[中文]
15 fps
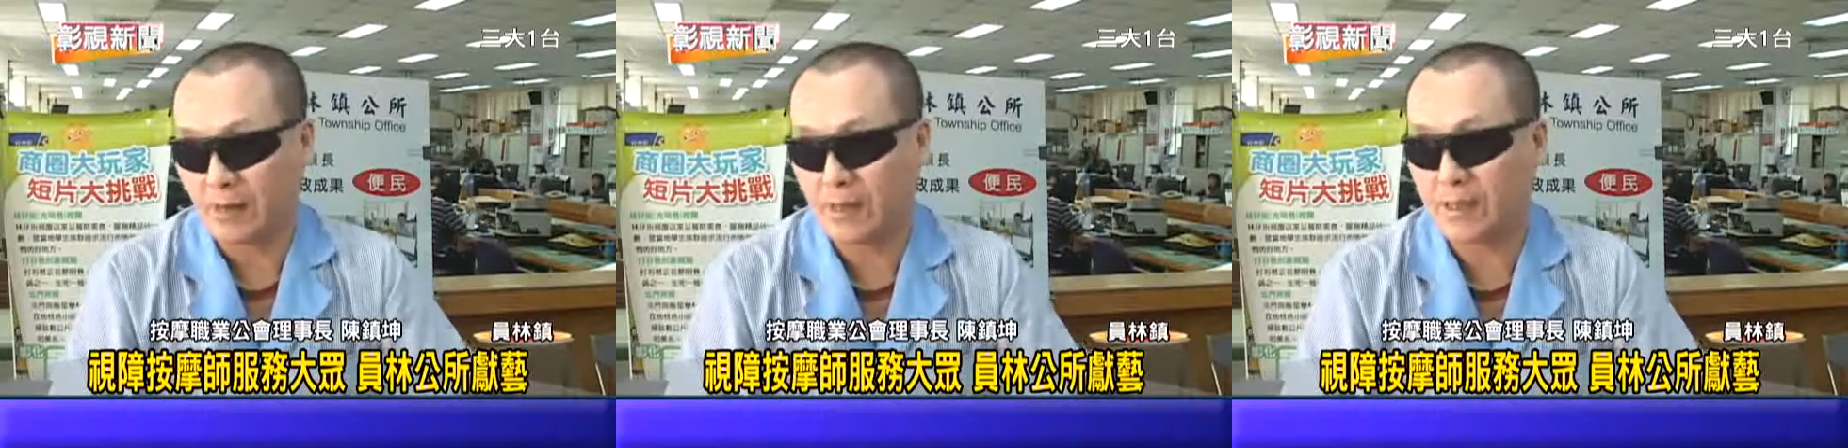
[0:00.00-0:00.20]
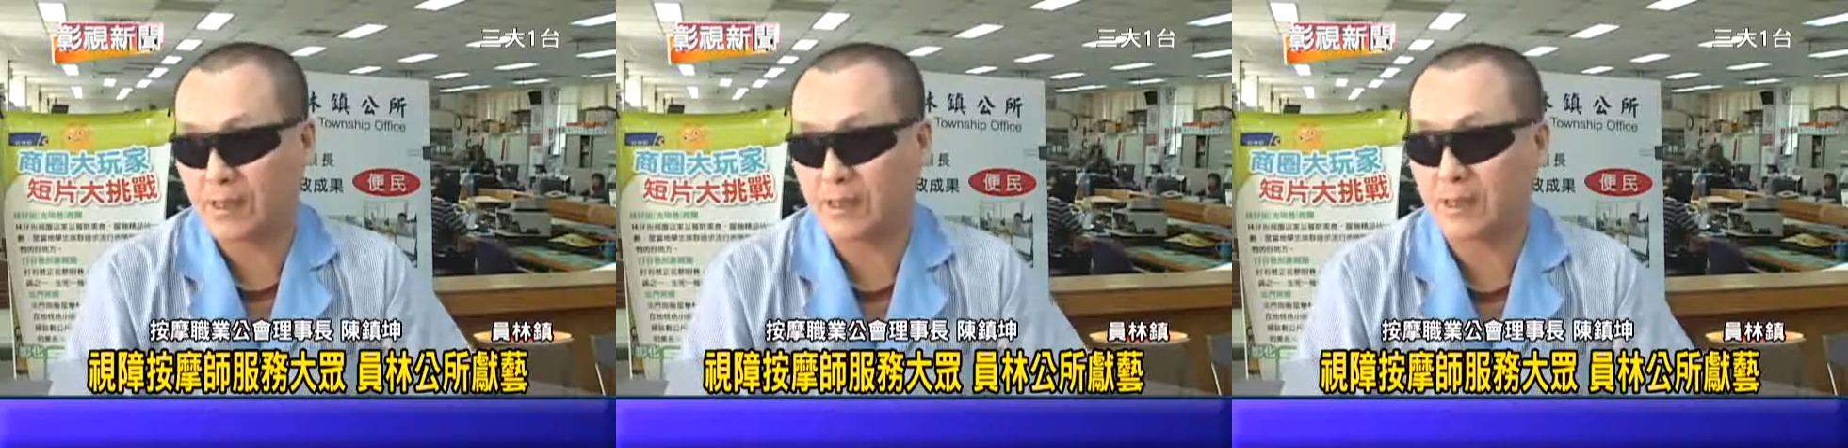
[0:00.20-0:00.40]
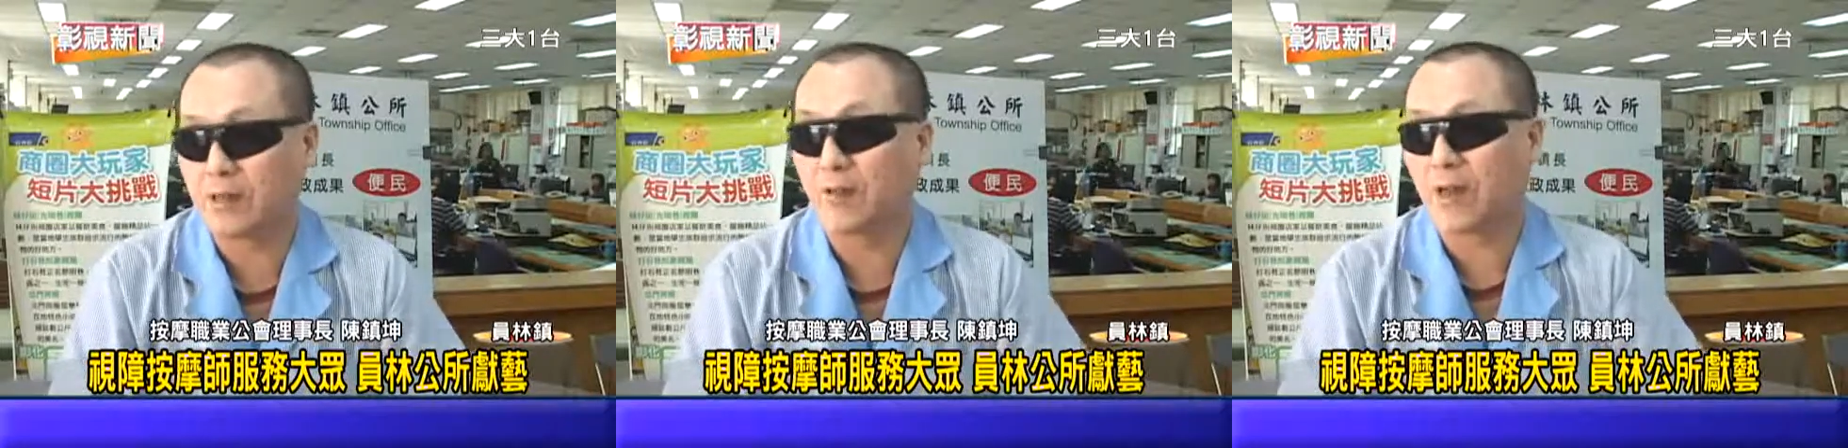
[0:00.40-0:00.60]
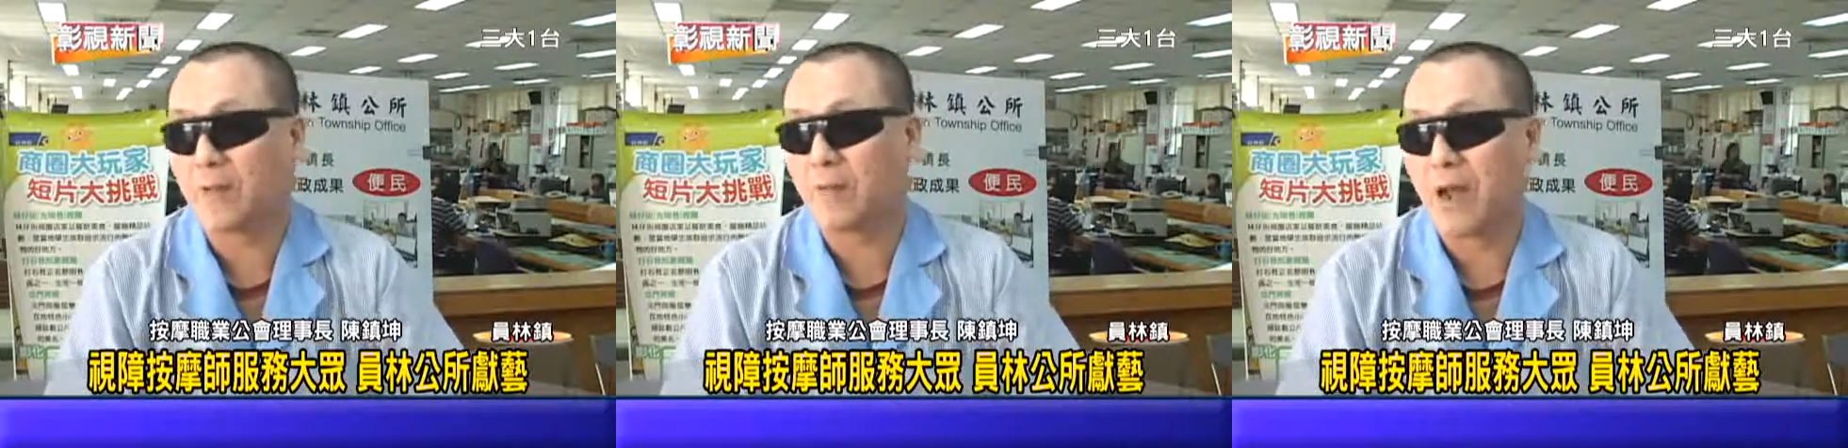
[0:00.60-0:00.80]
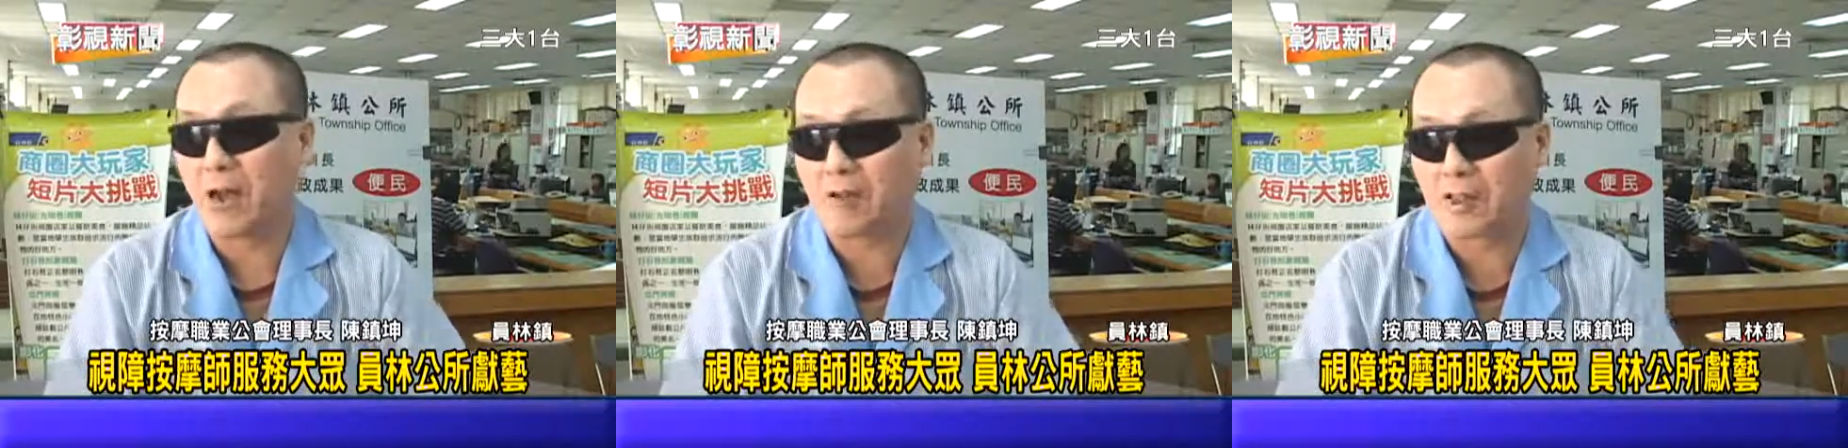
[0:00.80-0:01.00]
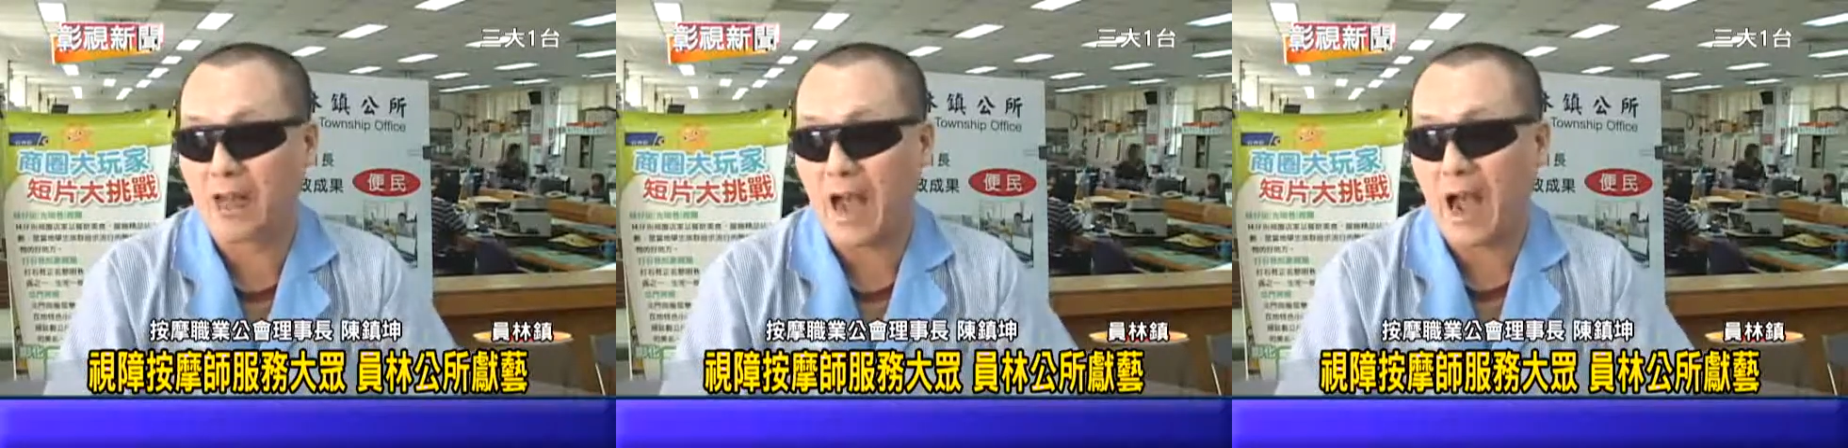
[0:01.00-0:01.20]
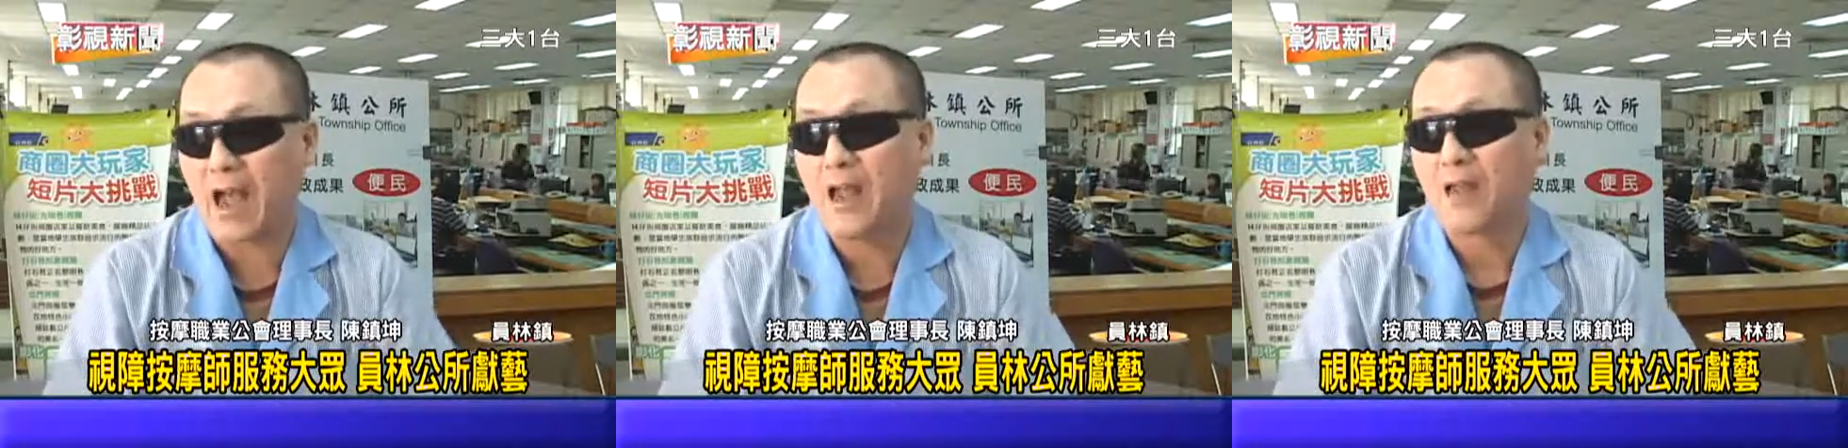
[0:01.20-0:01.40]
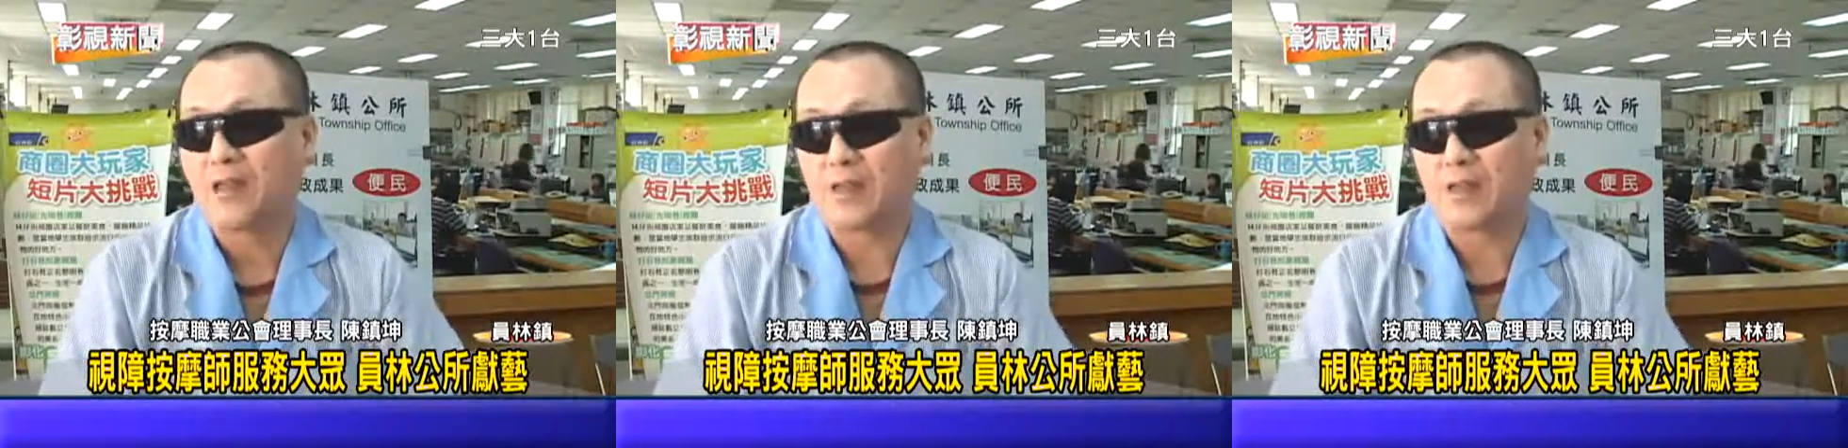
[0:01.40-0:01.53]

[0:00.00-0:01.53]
和你指挥票价，